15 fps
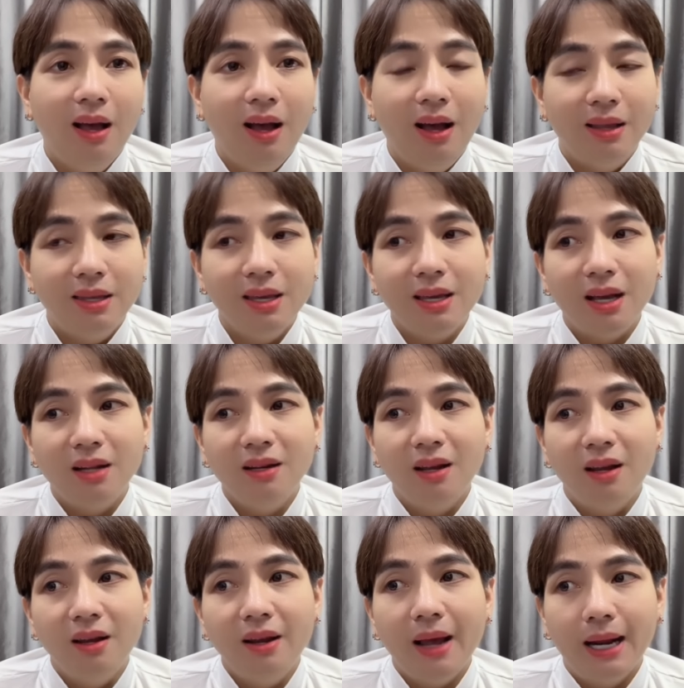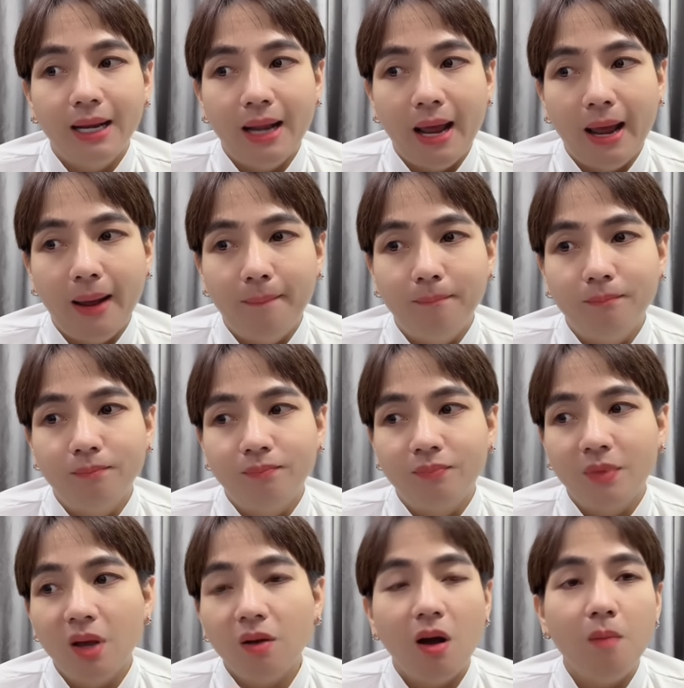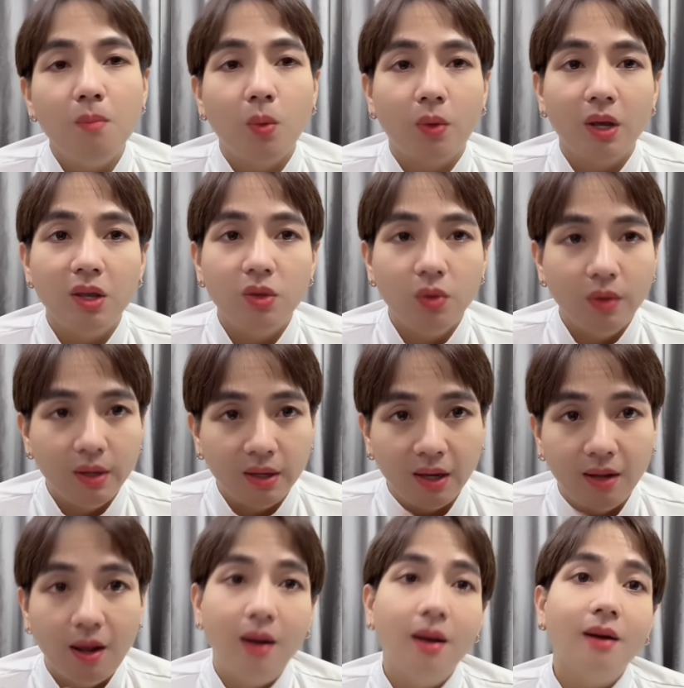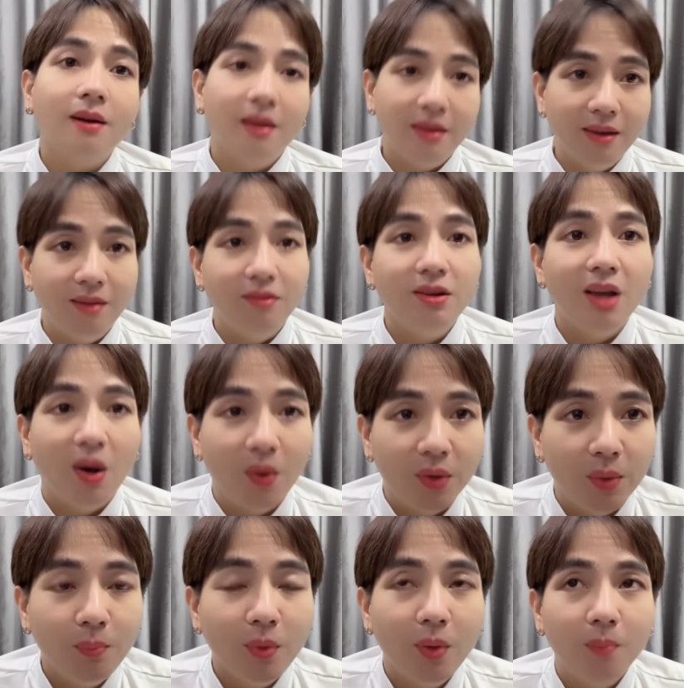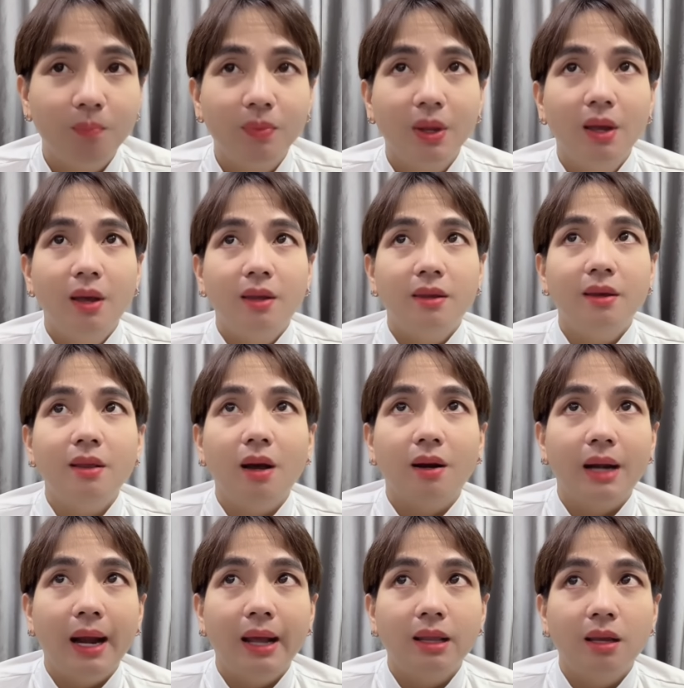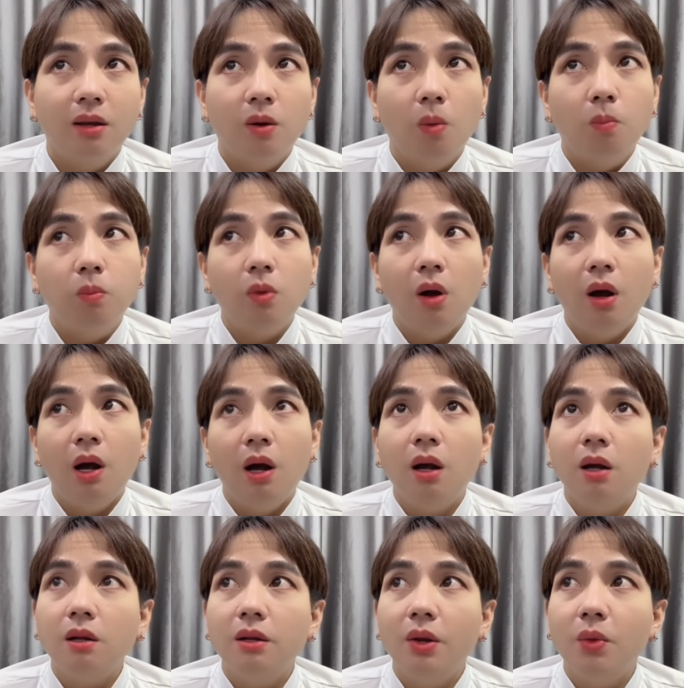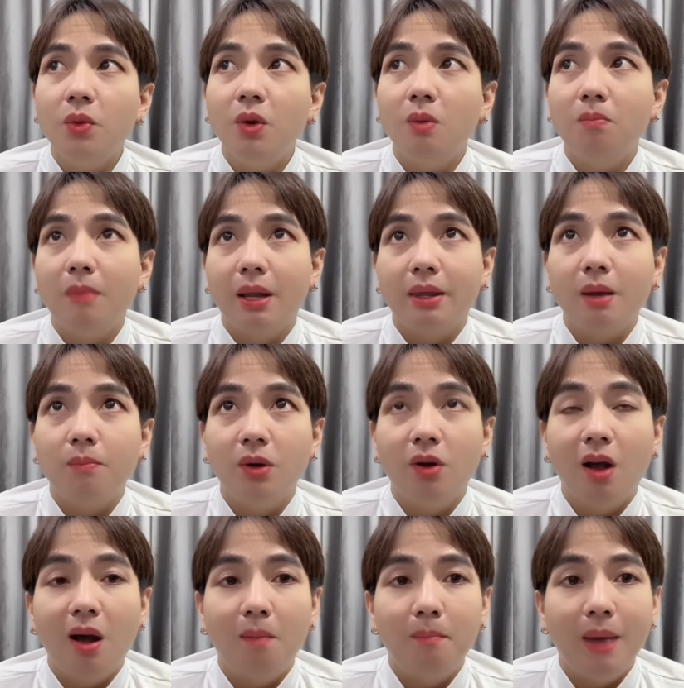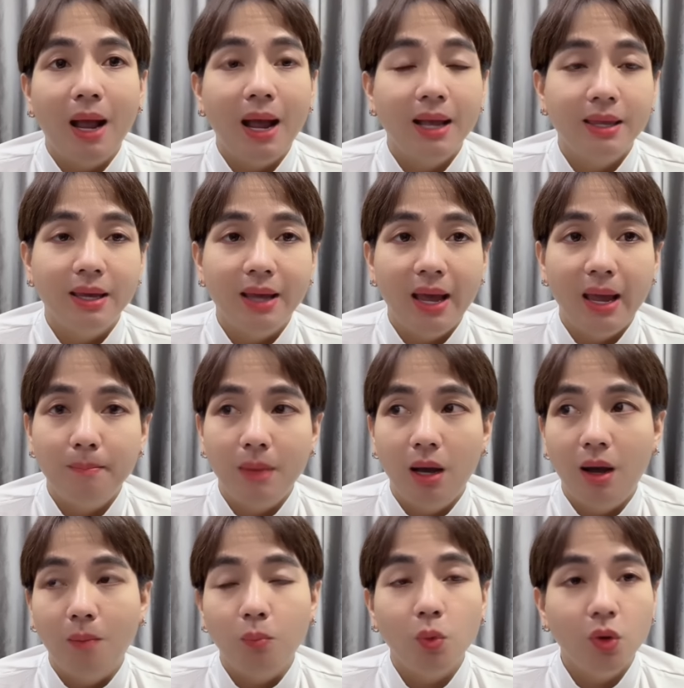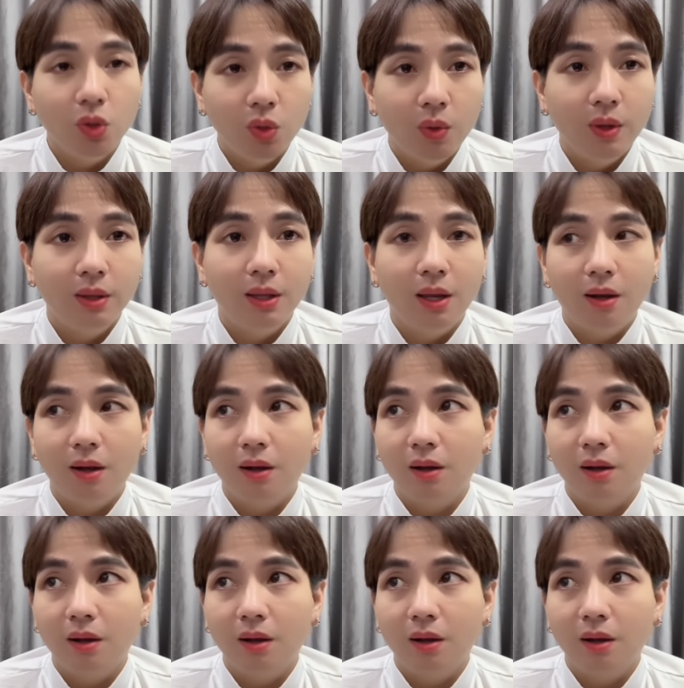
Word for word: ờ, chị cảnh nghĩ rằng là nó có một cái duyên gì đó rất là dữ dội đúng không chứ thật ra thì cũng có nếu như mà trong trường hợp mà hai chị em mà không có duyên thì